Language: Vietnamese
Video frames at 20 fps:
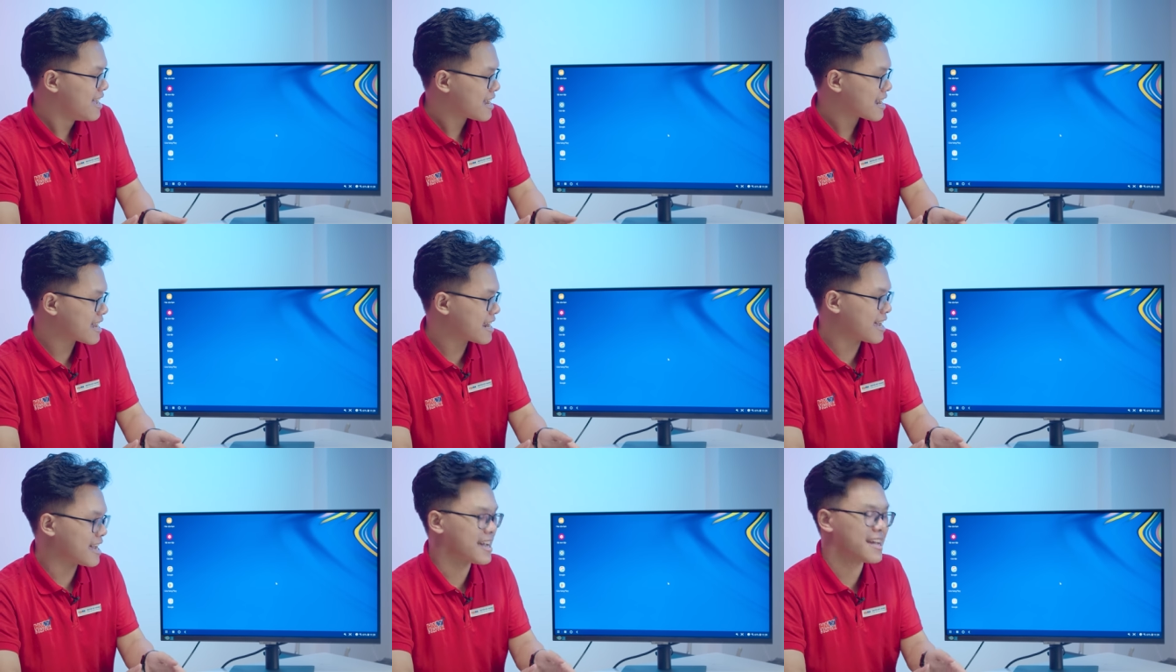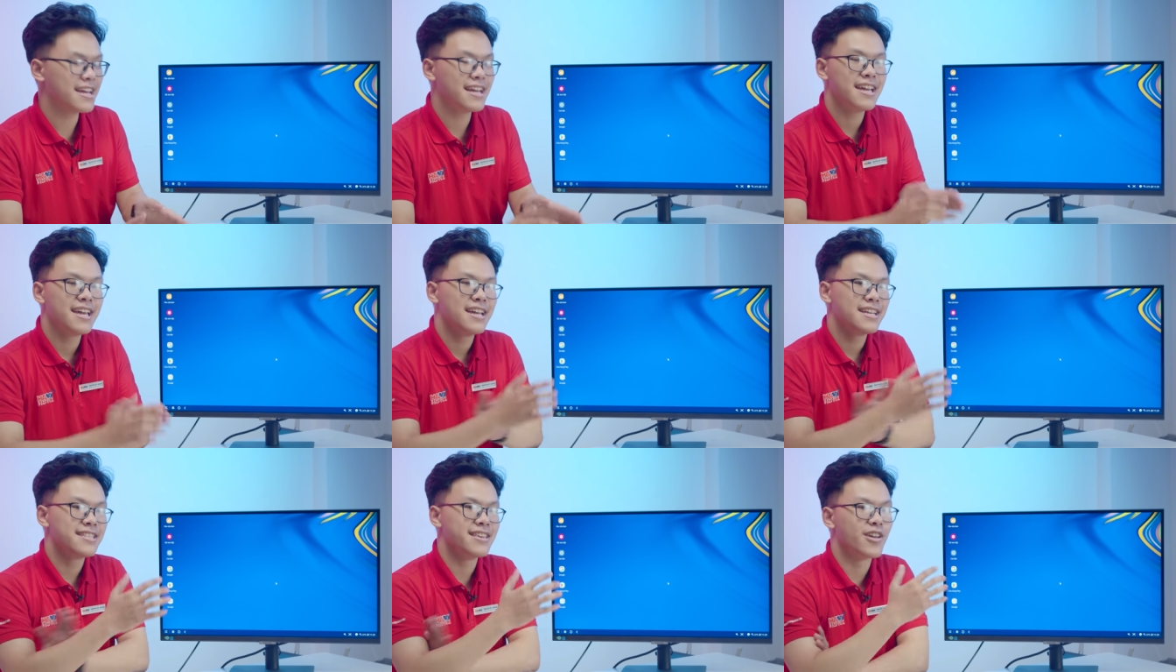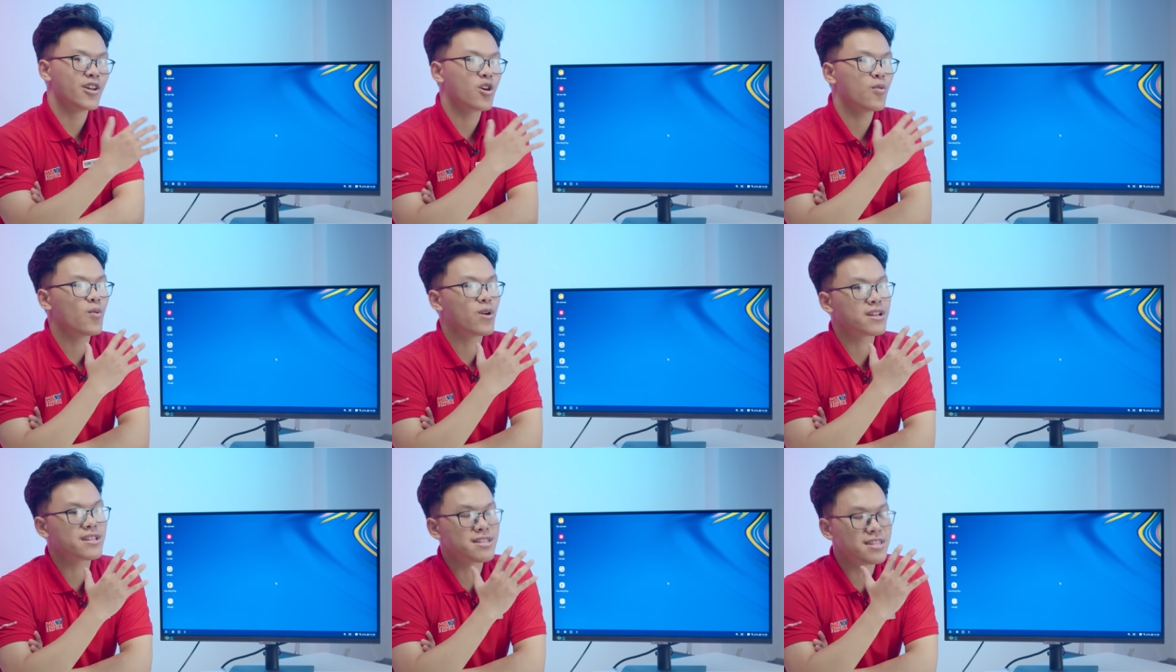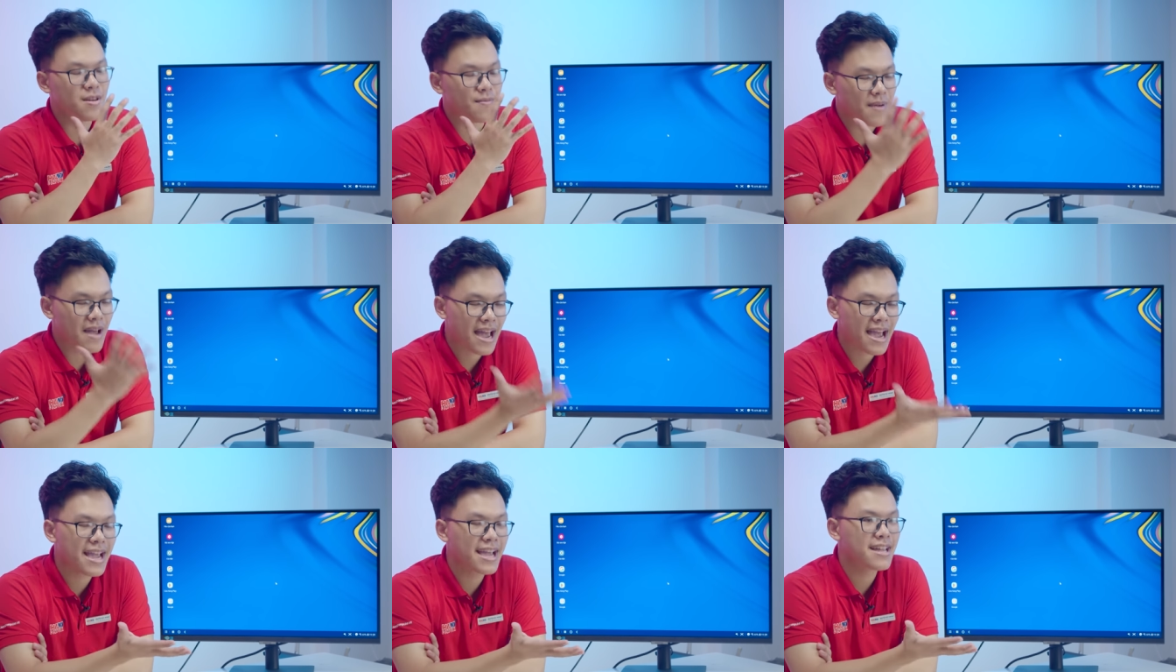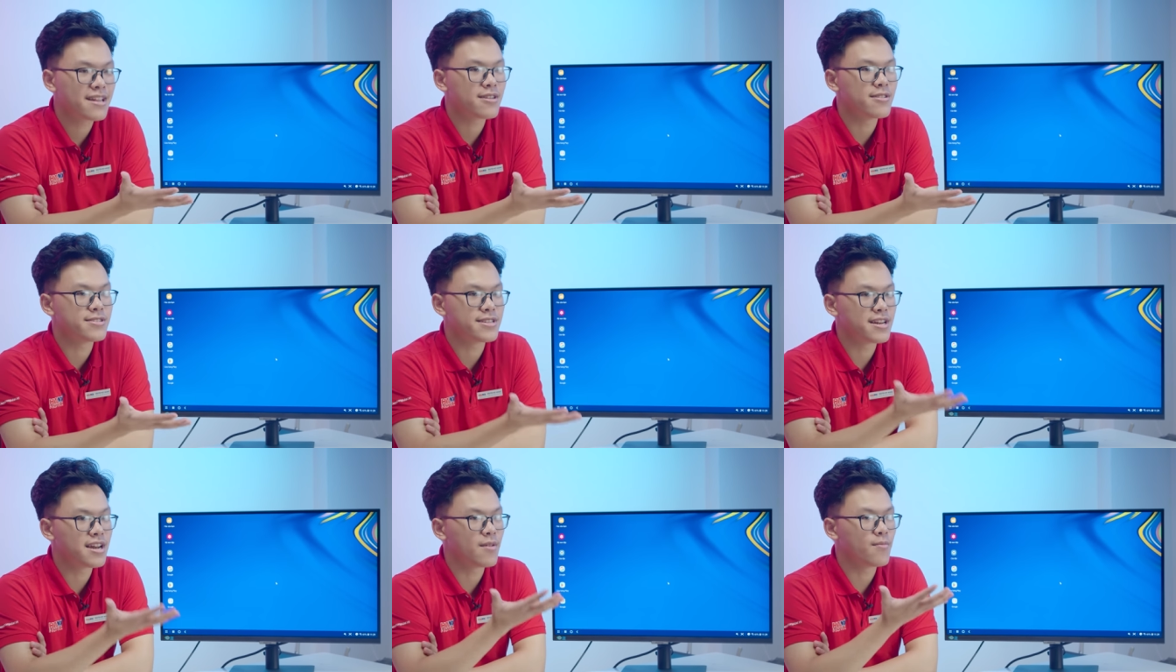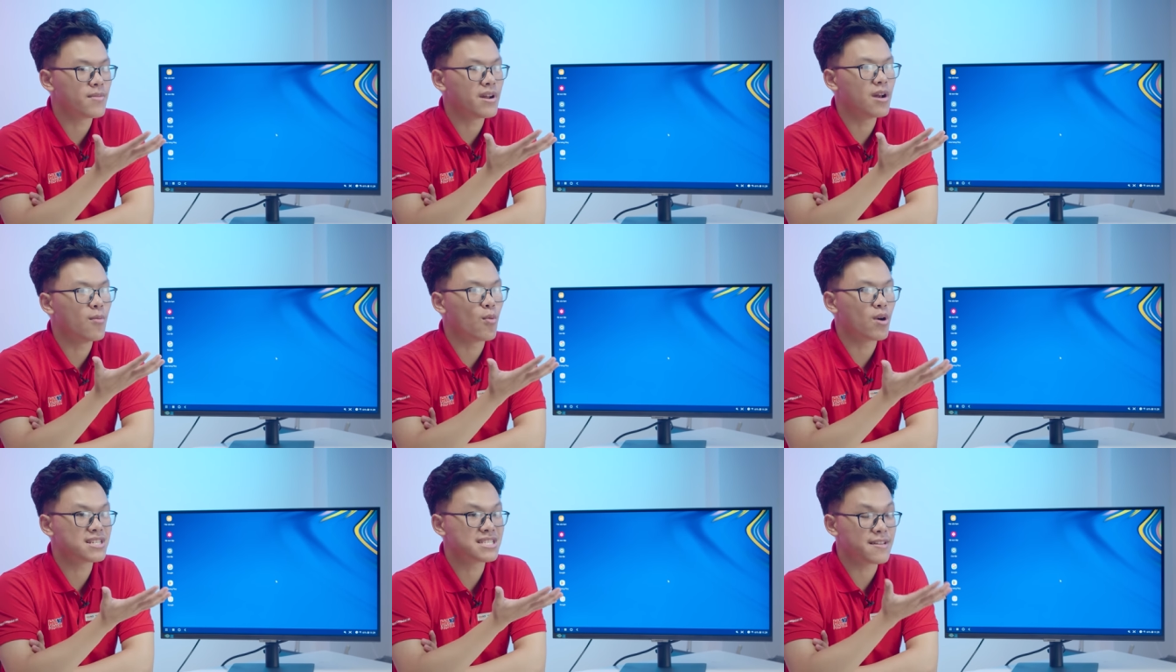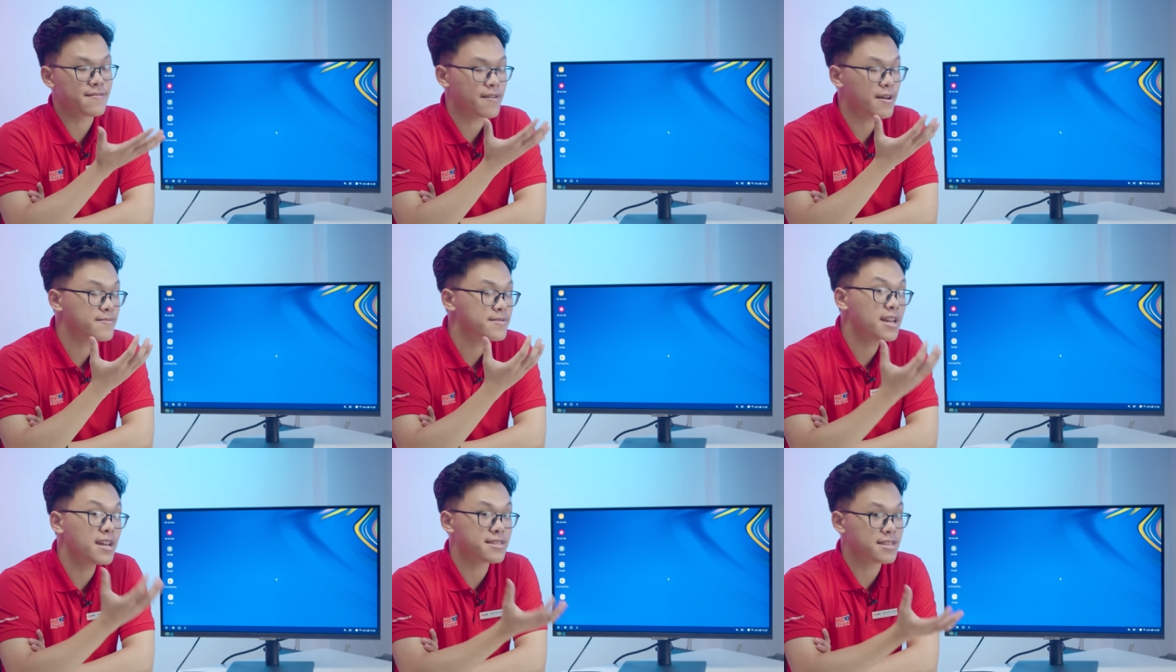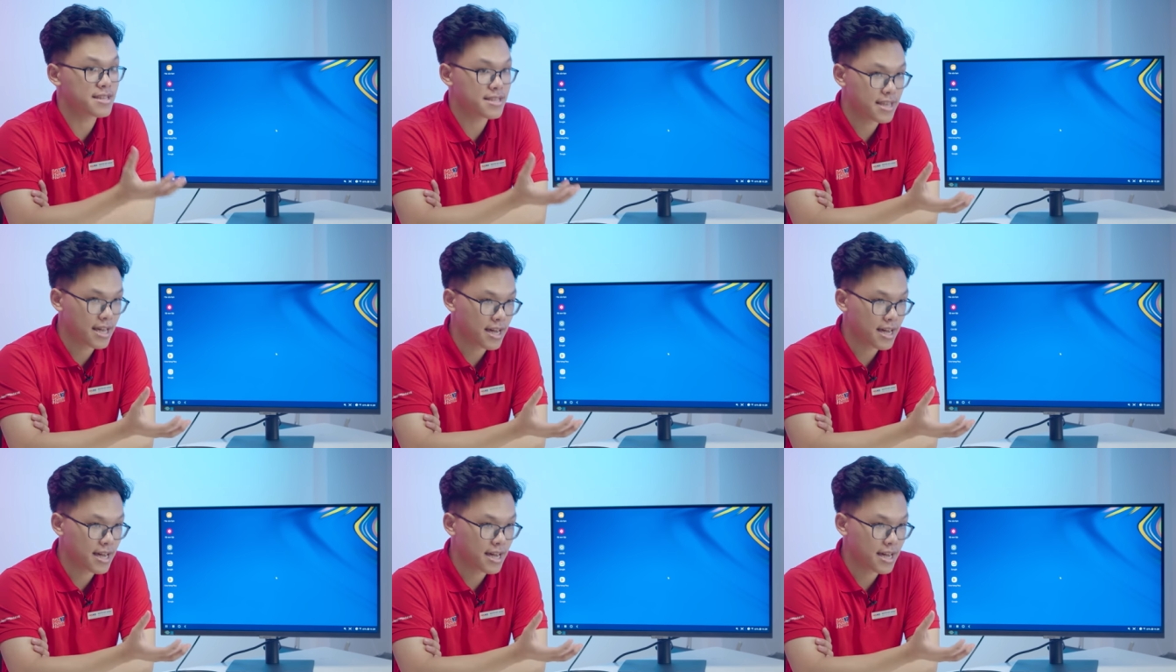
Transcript: Cái này ấy, thì nó có một cái điểm hay, đó chính là đây là một cái giải pháp rất là tình